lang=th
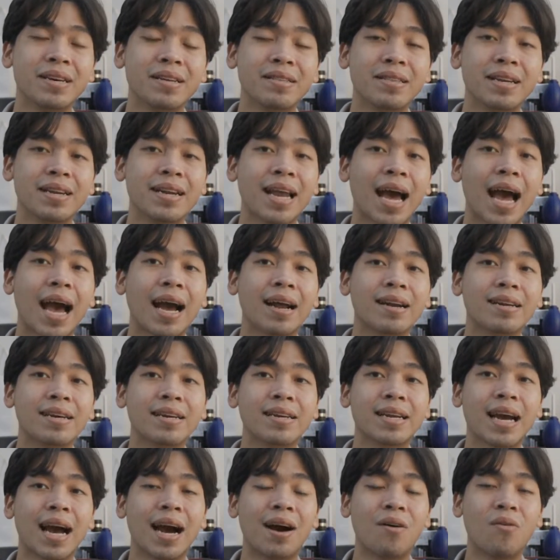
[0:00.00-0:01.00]
เส้นทางเดิ
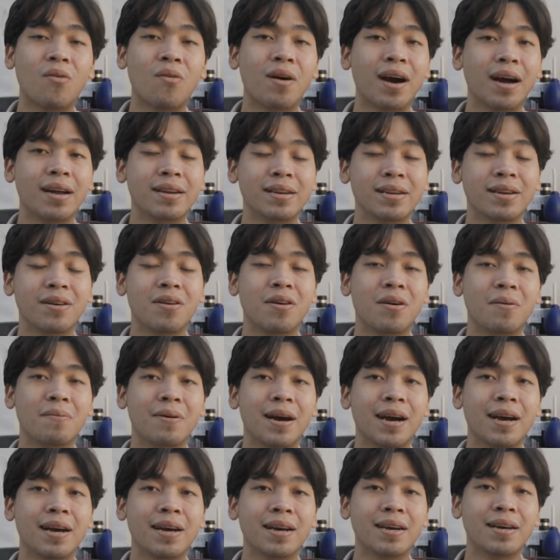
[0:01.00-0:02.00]
นเขาอะนึกออก
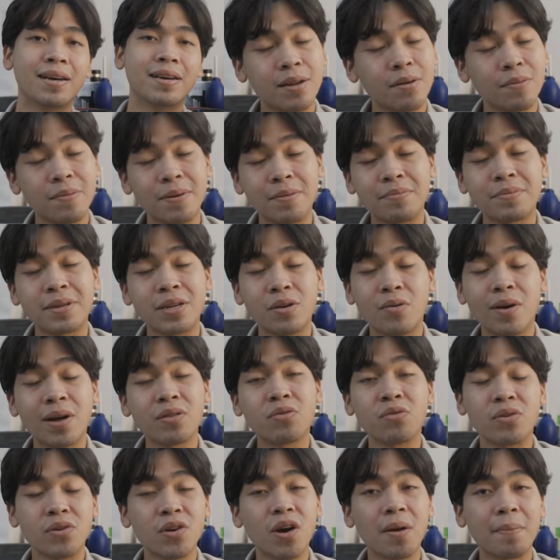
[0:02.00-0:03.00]
ปะแล้วแบบถือว่า
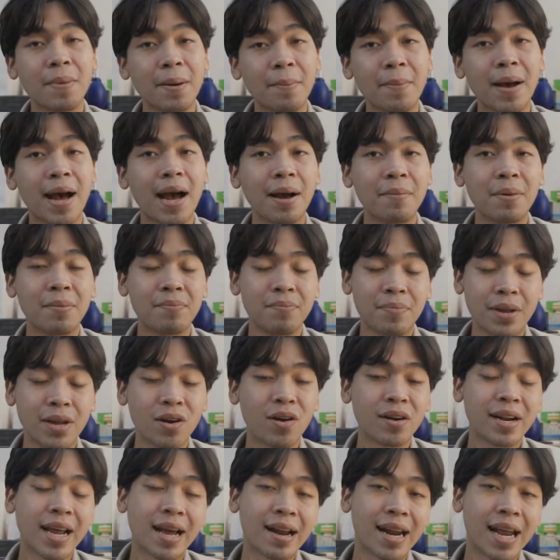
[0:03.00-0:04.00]
สุดยอดมากๆแบบพี่ย
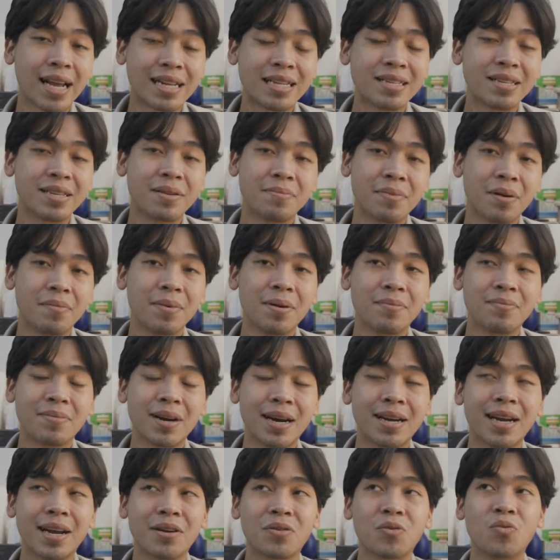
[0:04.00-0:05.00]
อดแข็งแรงจริงๆเพราะแบบ
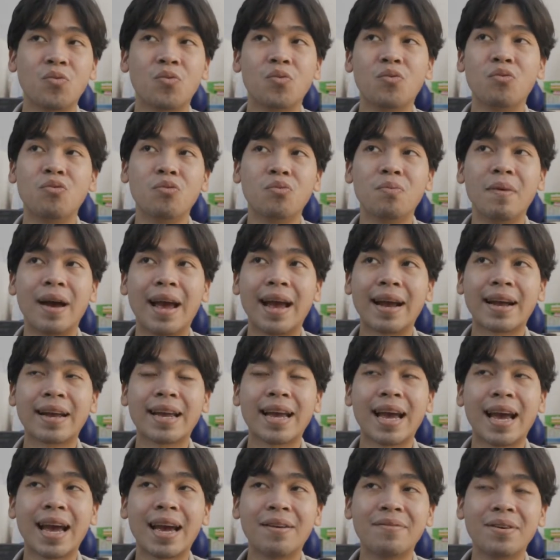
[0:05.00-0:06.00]
ขนาดกูแบก
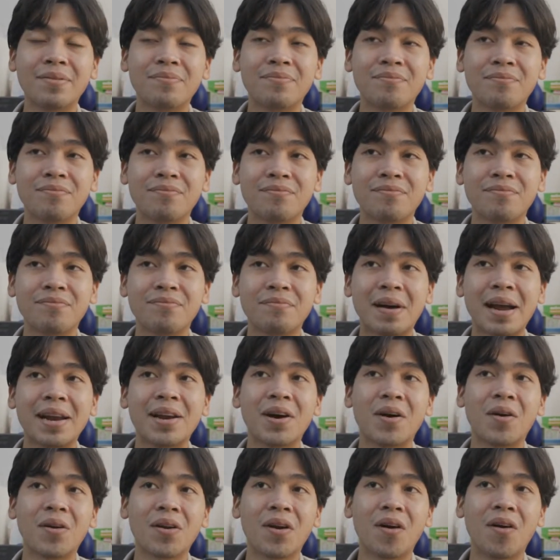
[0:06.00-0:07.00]
แค่แบบไป
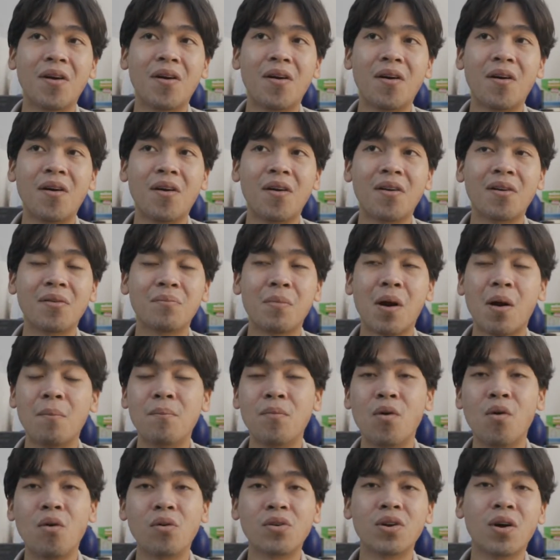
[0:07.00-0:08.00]
ทองหล่อพร้อม
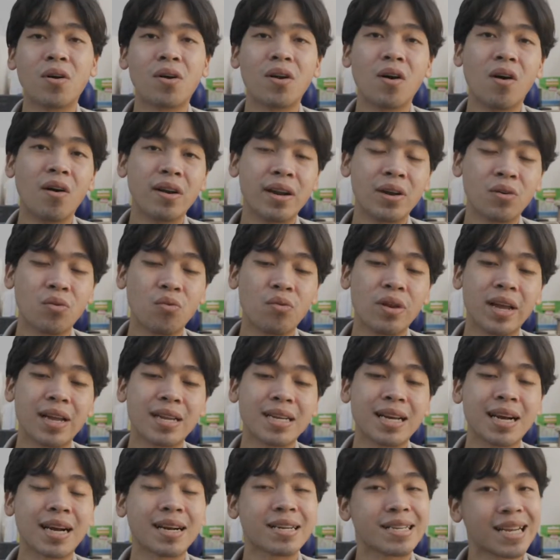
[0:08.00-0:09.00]
พงทองหล่อเนี่ยกูยัง
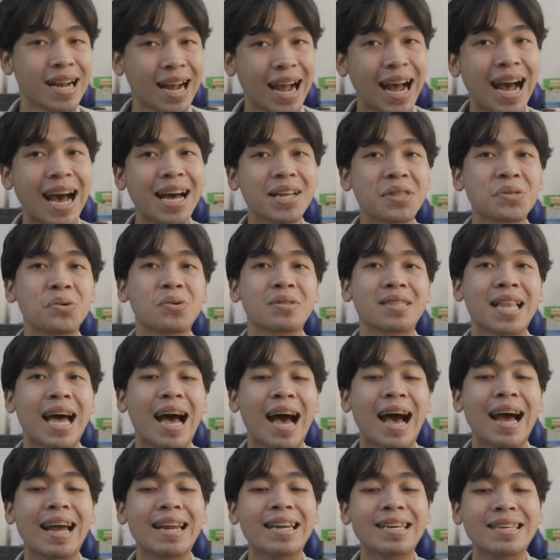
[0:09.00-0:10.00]
อยากจะค้าตัว
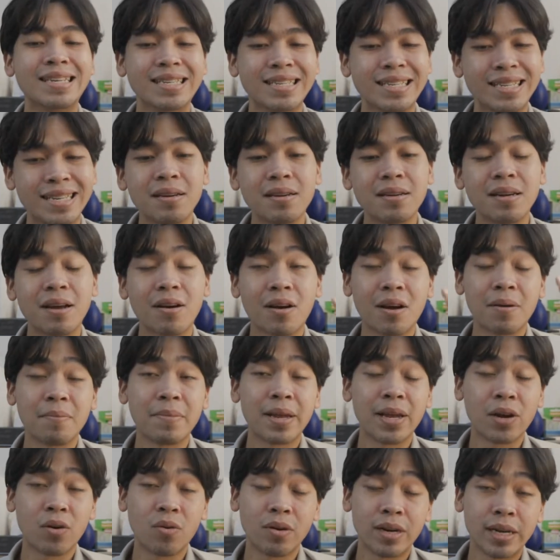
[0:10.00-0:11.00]
ถ่ายเลยแล้วก็
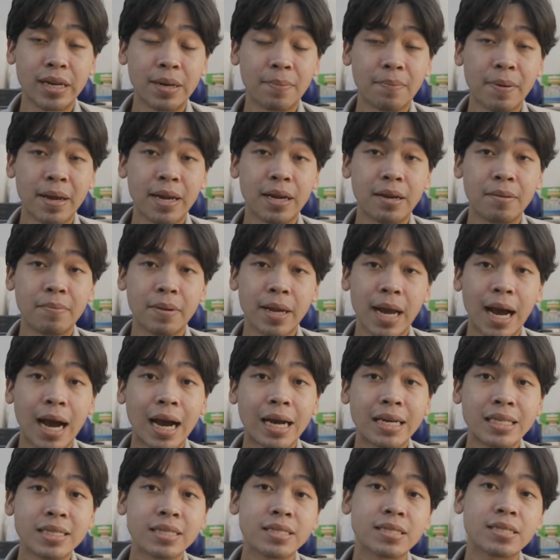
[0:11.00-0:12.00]
มีคนหนึ่งเป็น พี ไอ
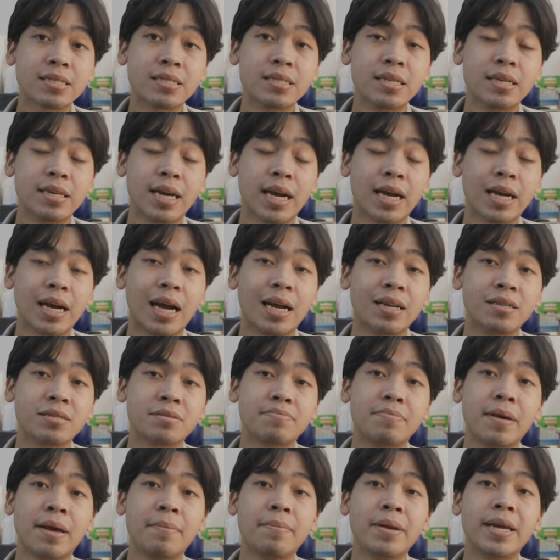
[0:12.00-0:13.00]
เอส หรือ ไอ ไอ เอส
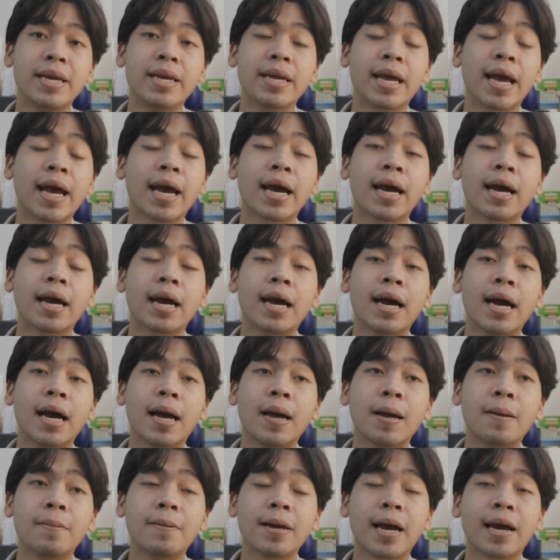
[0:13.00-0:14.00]
Baby อย่างเงี้ย
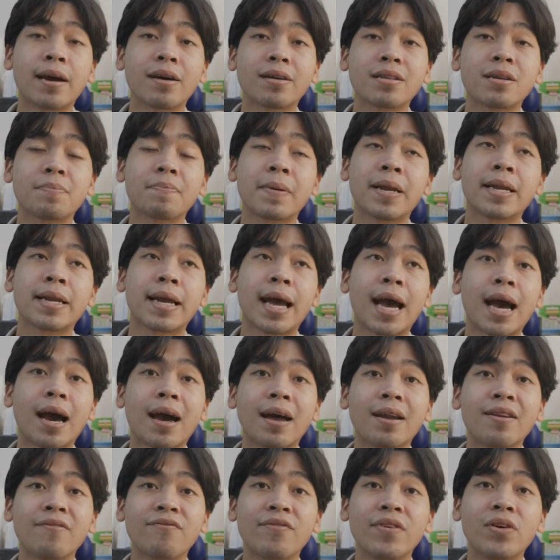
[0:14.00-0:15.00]
พี ไอ เอส ก็จะเป็นงา
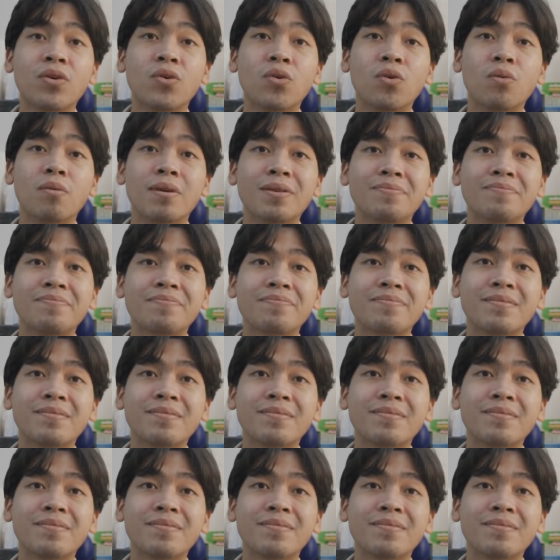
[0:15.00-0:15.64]
นฟิลแบบ